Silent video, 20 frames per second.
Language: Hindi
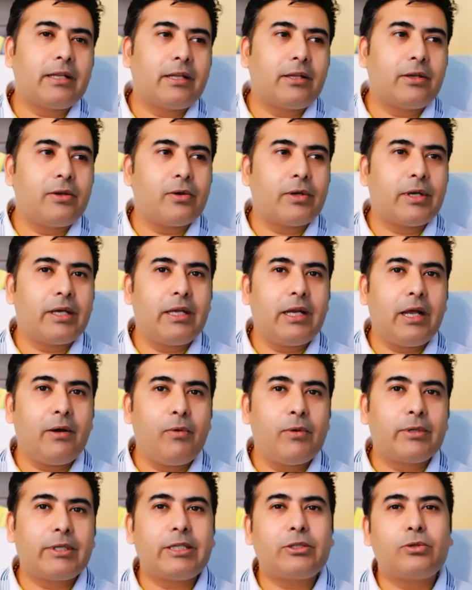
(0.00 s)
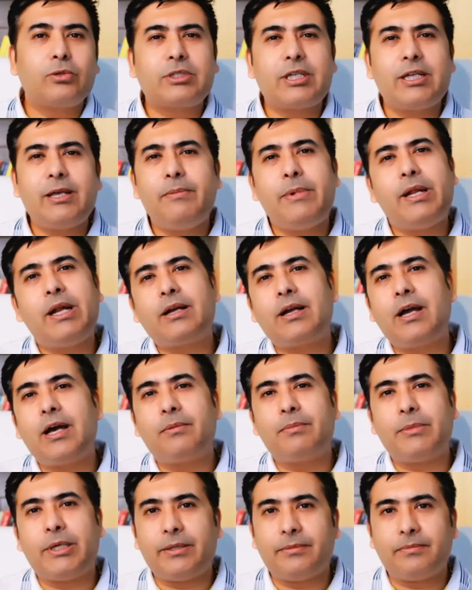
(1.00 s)
क्योंकि ना बोलता है सोचता है ये मेरा
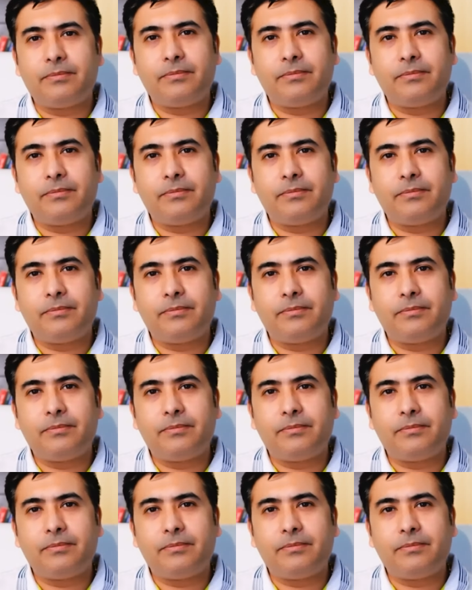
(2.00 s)
कर्म है